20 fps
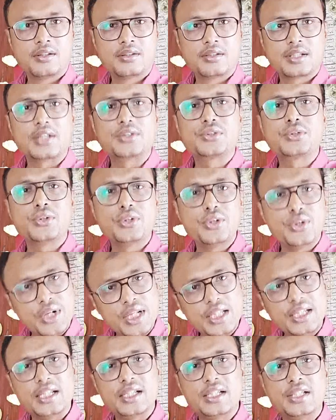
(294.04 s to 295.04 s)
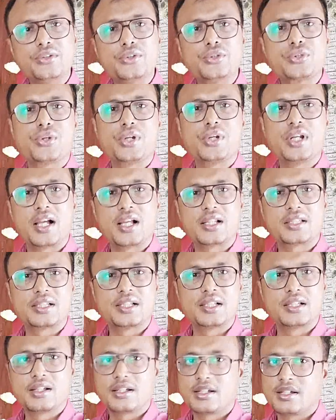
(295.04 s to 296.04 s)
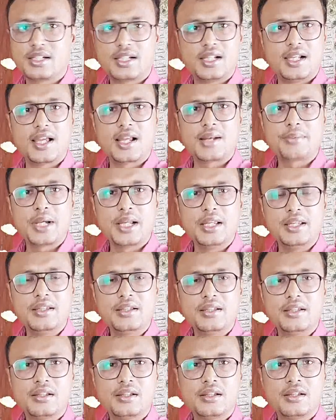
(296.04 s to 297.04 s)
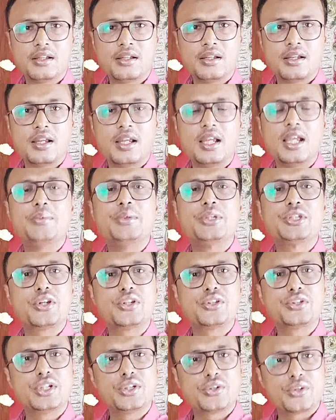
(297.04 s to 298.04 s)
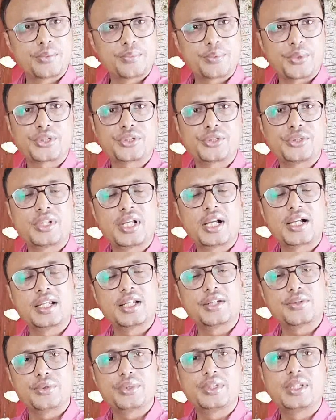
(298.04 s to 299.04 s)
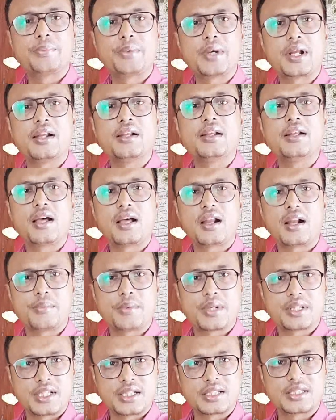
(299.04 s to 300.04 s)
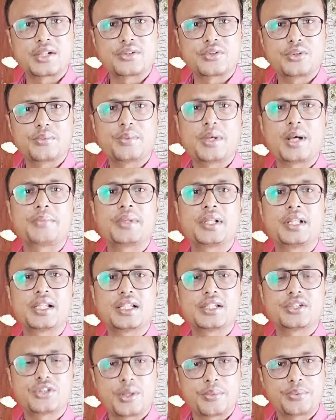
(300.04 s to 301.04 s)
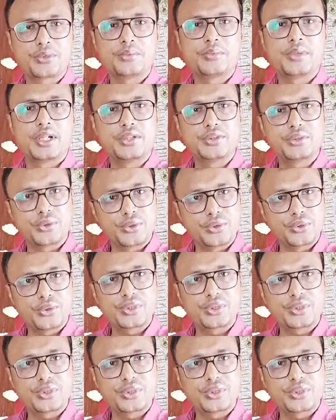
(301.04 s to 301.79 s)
তার জন্যই অনেকের কিন্তু চলে আসে ক্লিয়ার ভাই এ বিষয়ে যদি কোনো প্রশ্ন থাকে করতে পারেন আর আমরা চেষ্টা করব আপনাদেরকে সবসময় তথ্য